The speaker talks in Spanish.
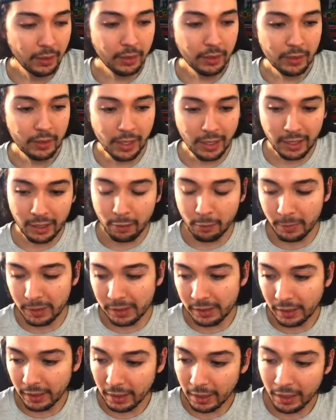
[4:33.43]
Y aquí
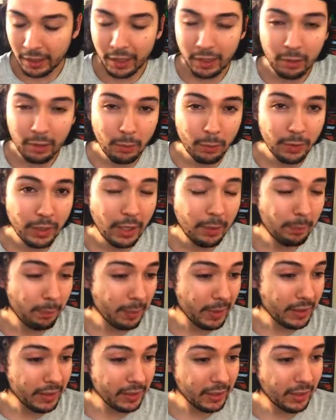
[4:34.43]
comienza a descargar como una
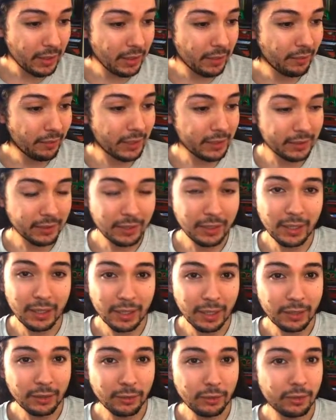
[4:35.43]
especie de base de
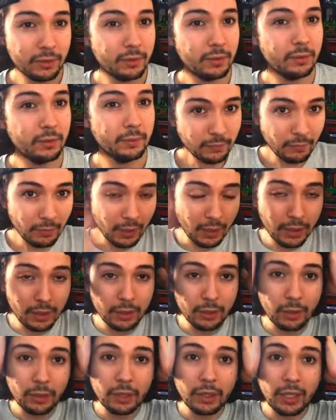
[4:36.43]
datos
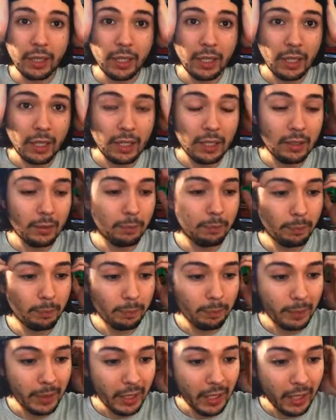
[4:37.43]
en donde el
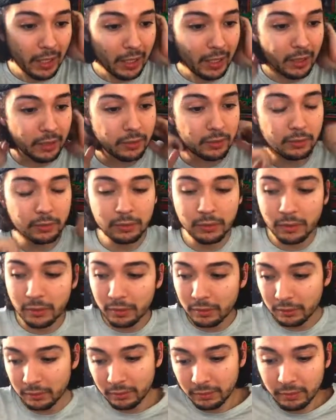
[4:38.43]
PKGX,
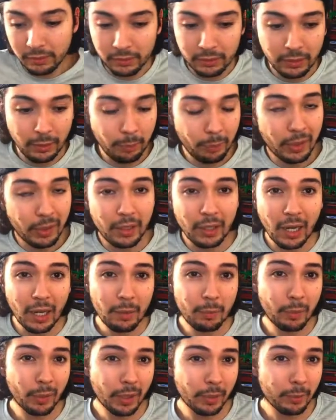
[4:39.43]
uno después
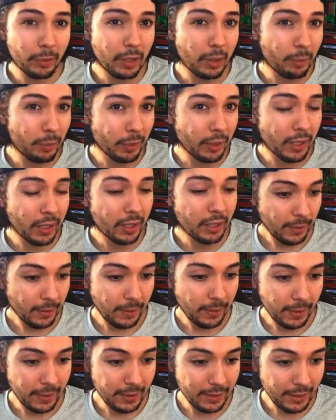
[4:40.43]
al Pokémon le pone
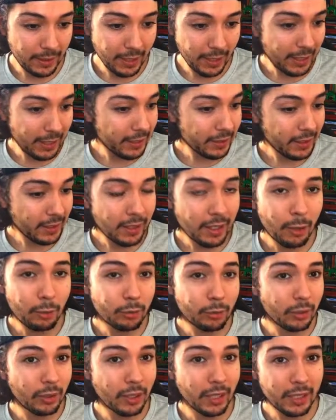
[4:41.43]
legalizar,
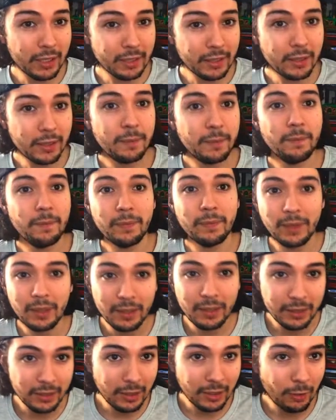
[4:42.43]
auto legality,
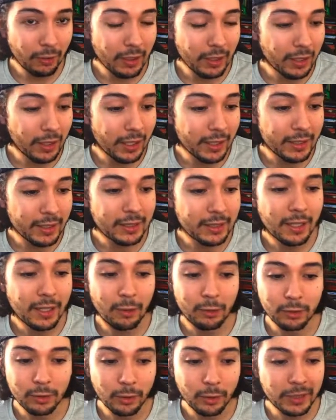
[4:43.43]
y te lo va a legalizar
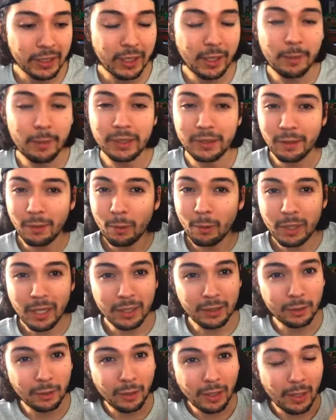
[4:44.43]
automáticamente. Va a
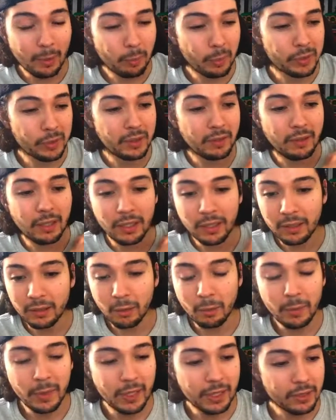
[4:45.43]
buscar todas las posibles
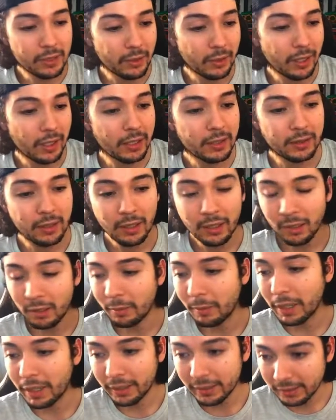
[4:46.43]
combinaciones,
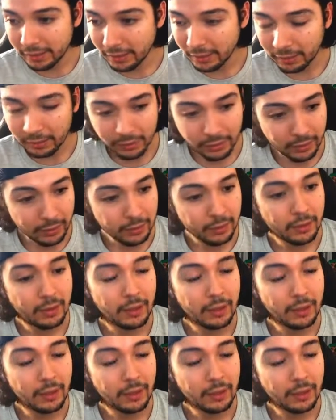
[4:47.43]
lo más reciente,